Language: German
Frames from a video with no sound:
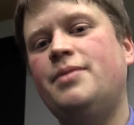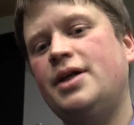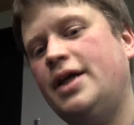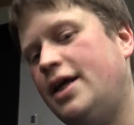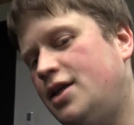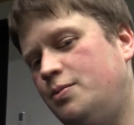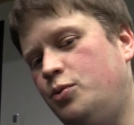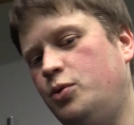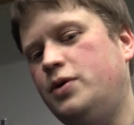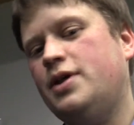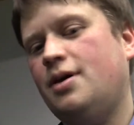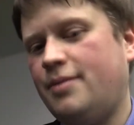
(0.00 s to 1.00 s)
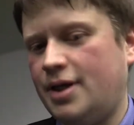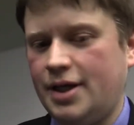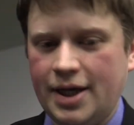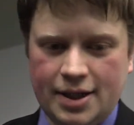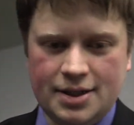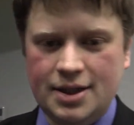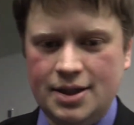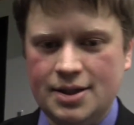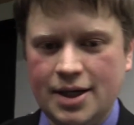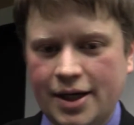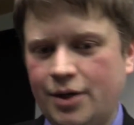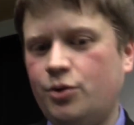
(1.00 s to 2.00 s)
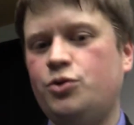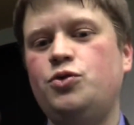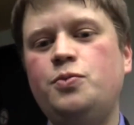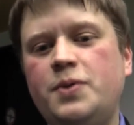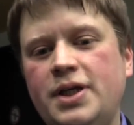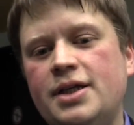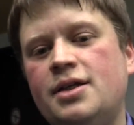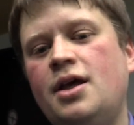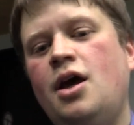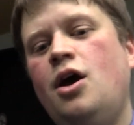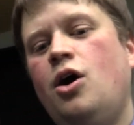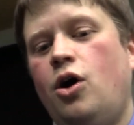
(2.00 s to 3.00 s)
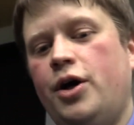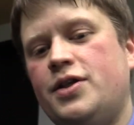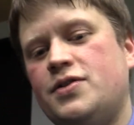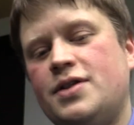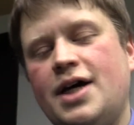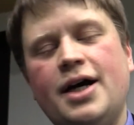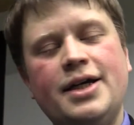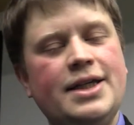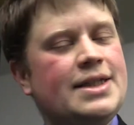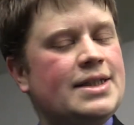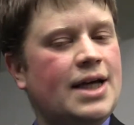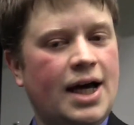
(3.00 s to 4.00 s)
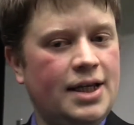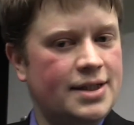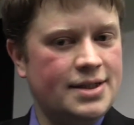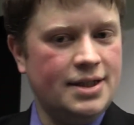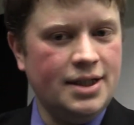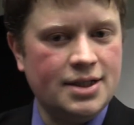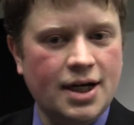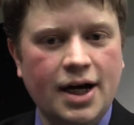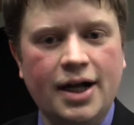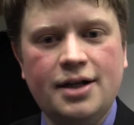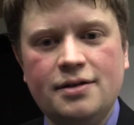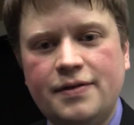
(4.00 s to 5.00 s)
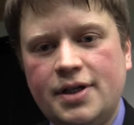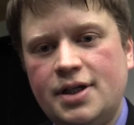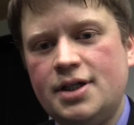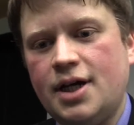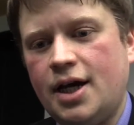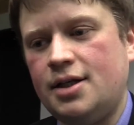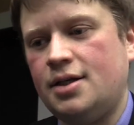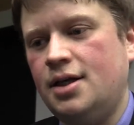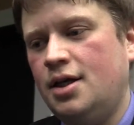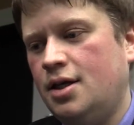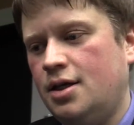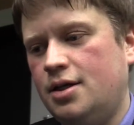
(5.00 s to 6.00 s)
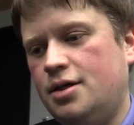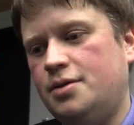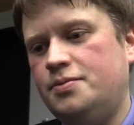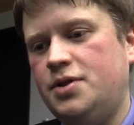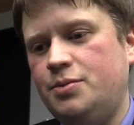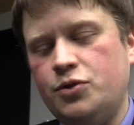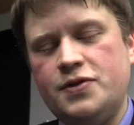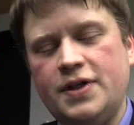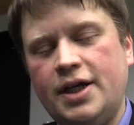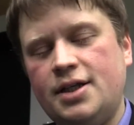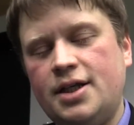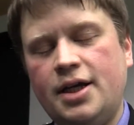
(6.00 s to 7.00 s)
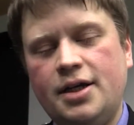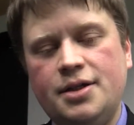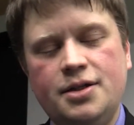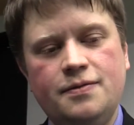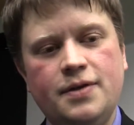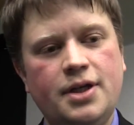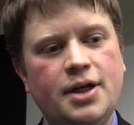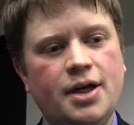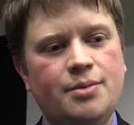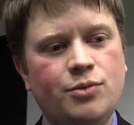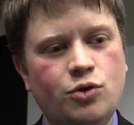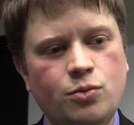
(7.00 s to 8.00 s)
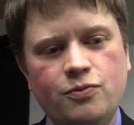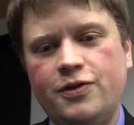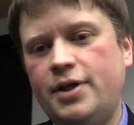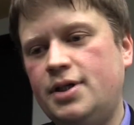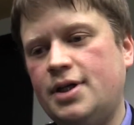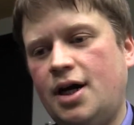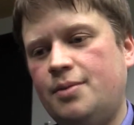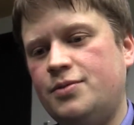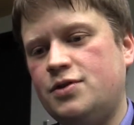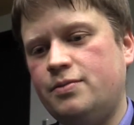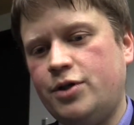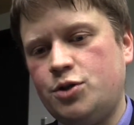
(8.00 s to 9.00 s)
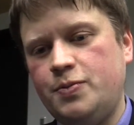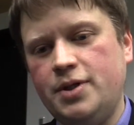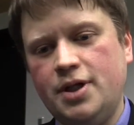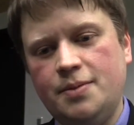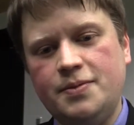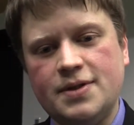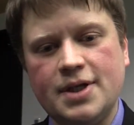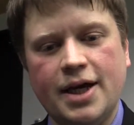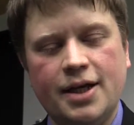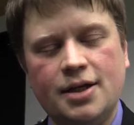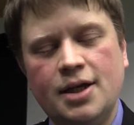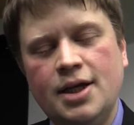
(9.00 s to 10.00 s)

man kennt die Bücher, man kennt die Daguerreotypien. Heutzutage ist alles digital. Wenn ich an die Museen denke, die wir hier im Umfeld haben, zum Beispiel gibt es ein